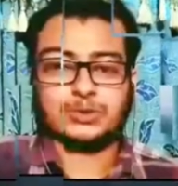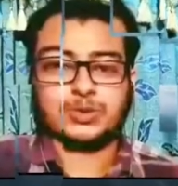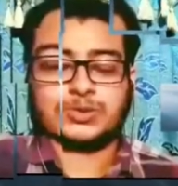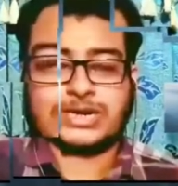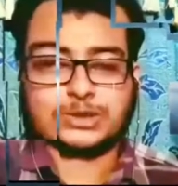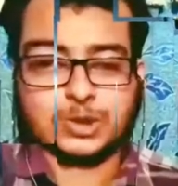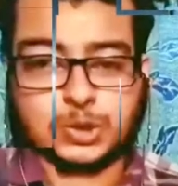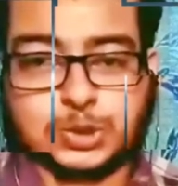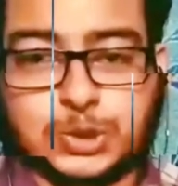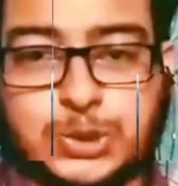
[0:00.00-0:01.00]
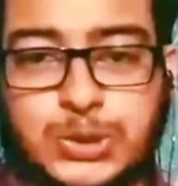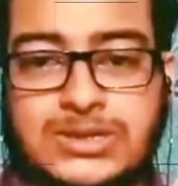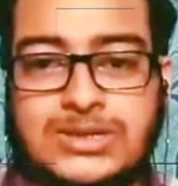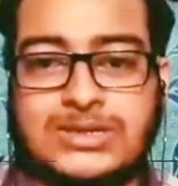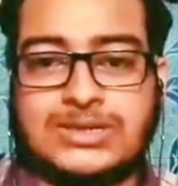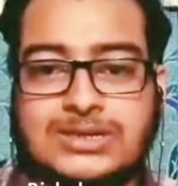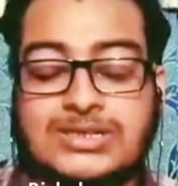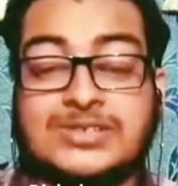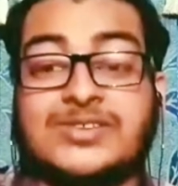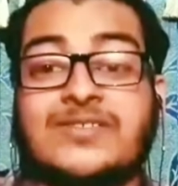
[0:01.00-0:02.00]
পরিবারের একজন সদস্য
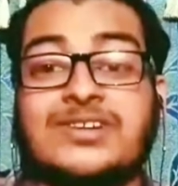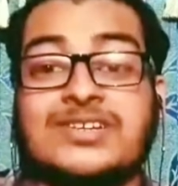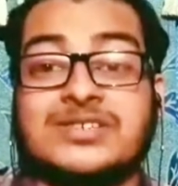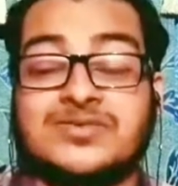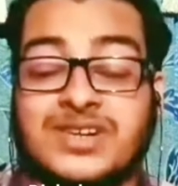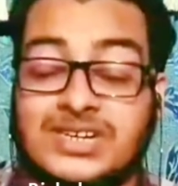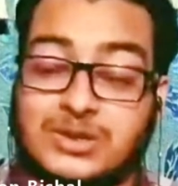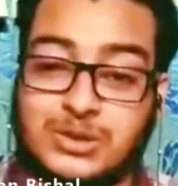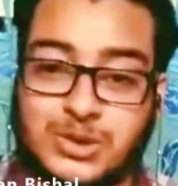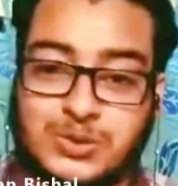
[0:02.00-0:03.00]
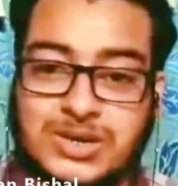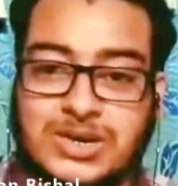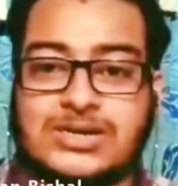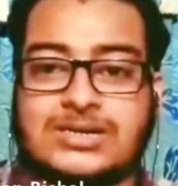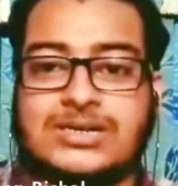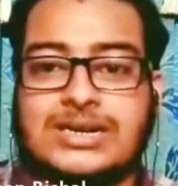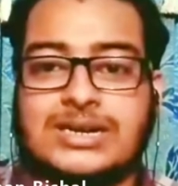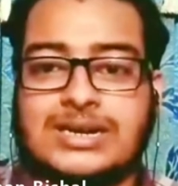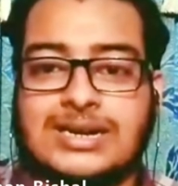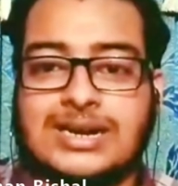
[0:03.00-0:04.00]
দিস ফ্যামিলি ইজ ভেরি ক্লোজ টু মাই হার্ট
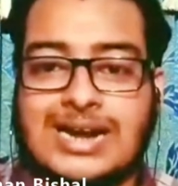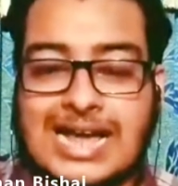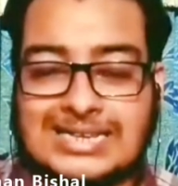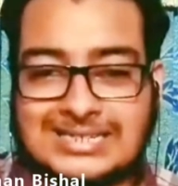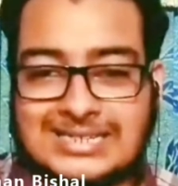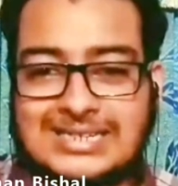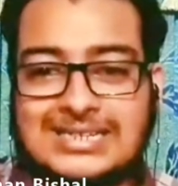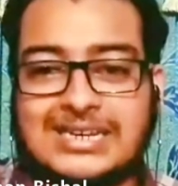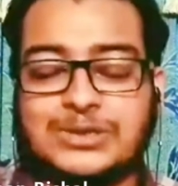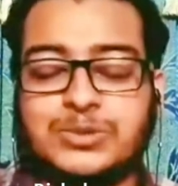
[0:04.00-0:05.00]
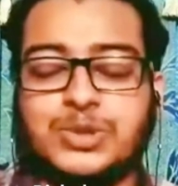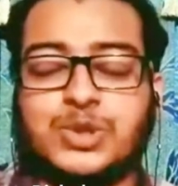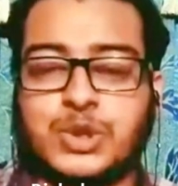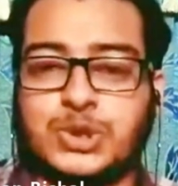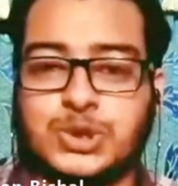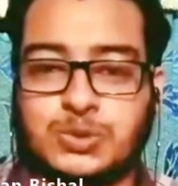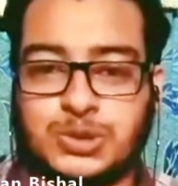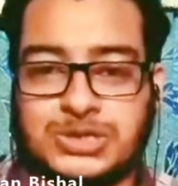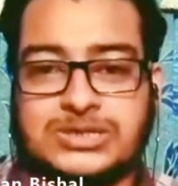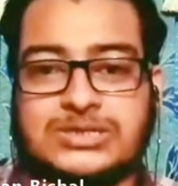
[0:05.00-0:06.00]
আর আজকে কেন্দ্রবিন্দু ষষ্ঠ
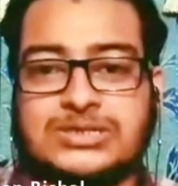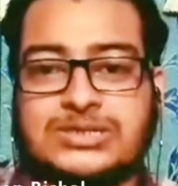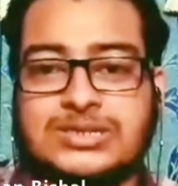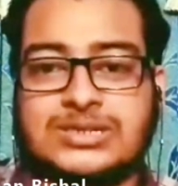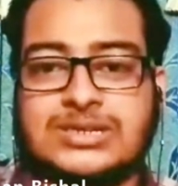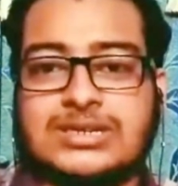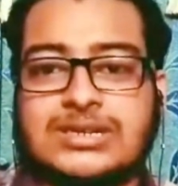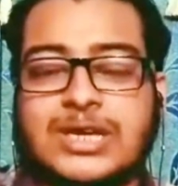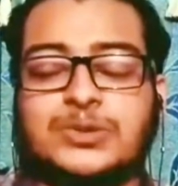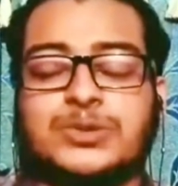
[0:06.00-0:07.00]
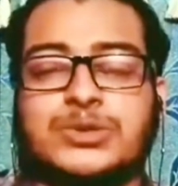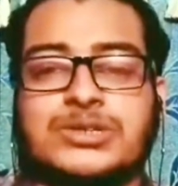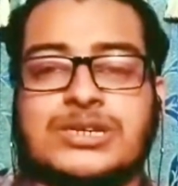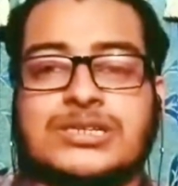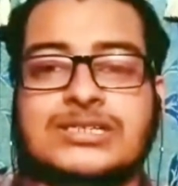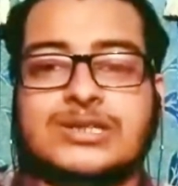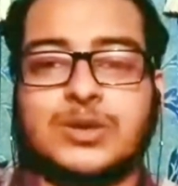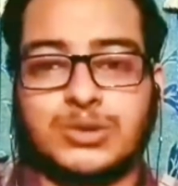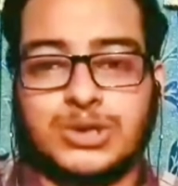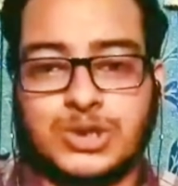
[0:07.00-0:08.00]
জন্মদিন কেন্দ্রবিন্দুকে জানাচ্ছি
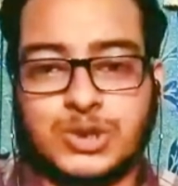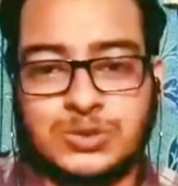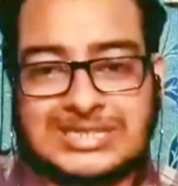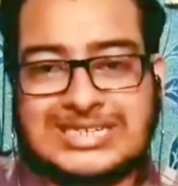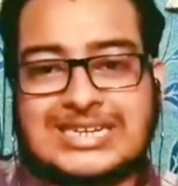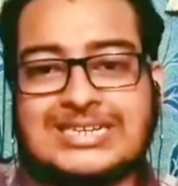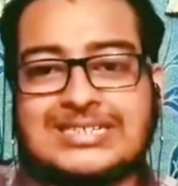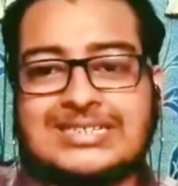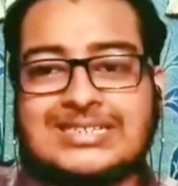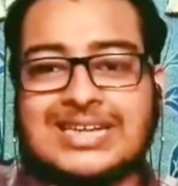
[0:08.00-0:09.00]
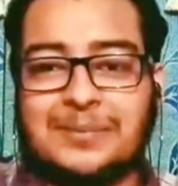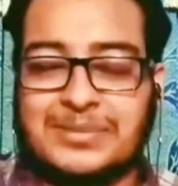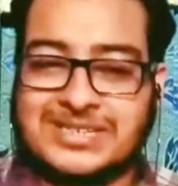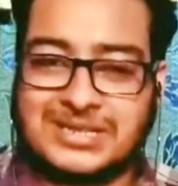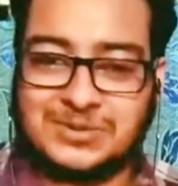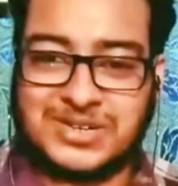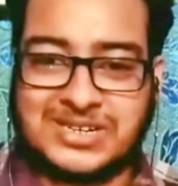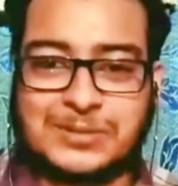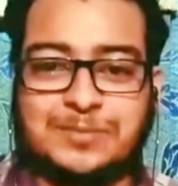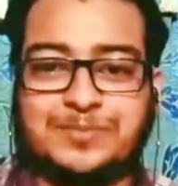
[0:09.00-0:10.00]
জন্মদিনের শুভেচ্ছা হ্যাপি সিক্স
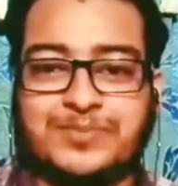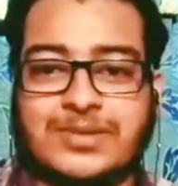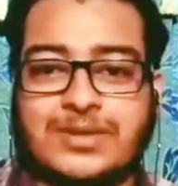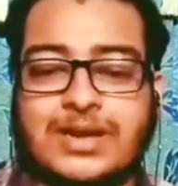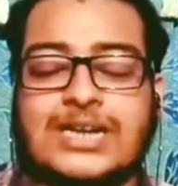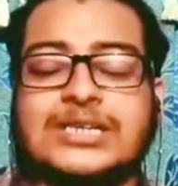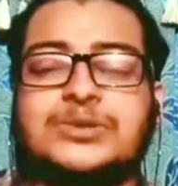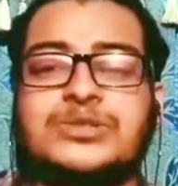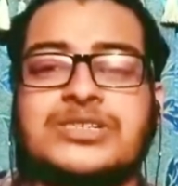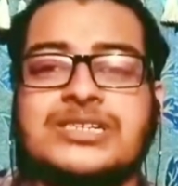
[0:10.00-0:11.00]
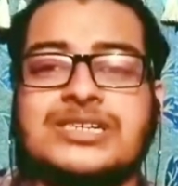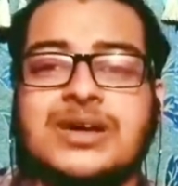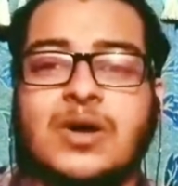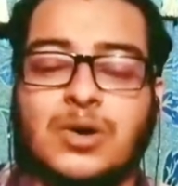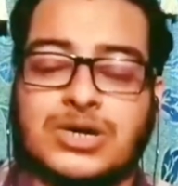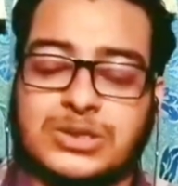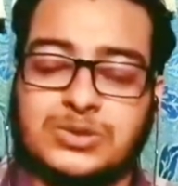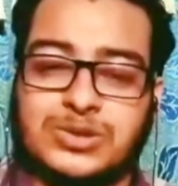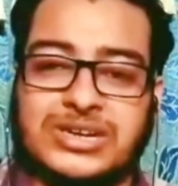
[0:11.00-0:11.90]
বার্থডে আশা করছি অনেক দূরে